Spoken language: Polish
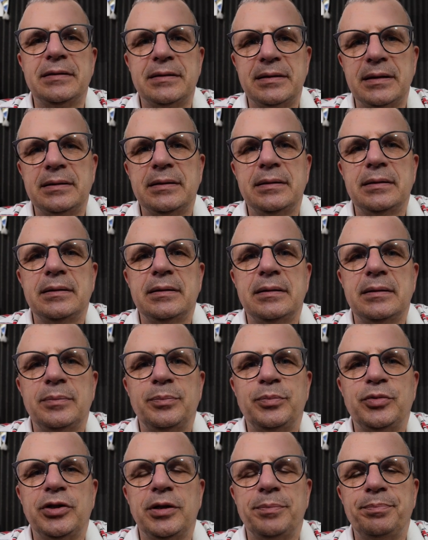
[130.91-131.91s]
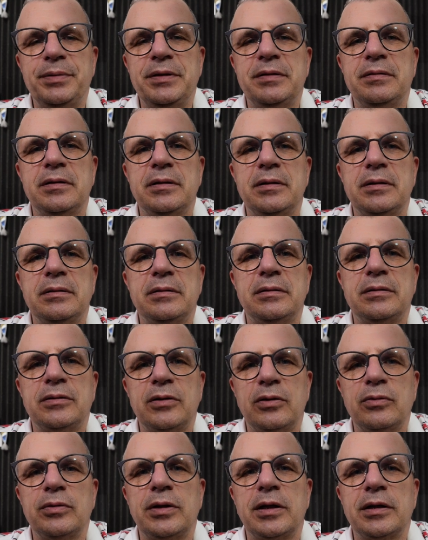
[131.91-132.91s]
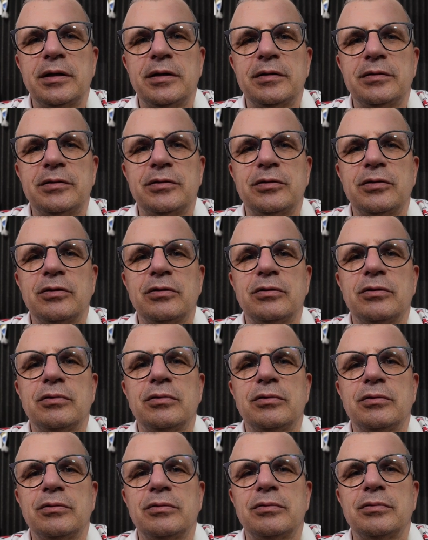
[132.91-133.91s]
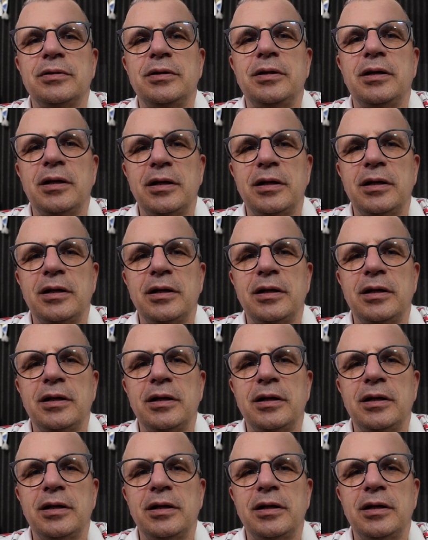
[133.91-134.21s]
Niestety przepisy są jakie są,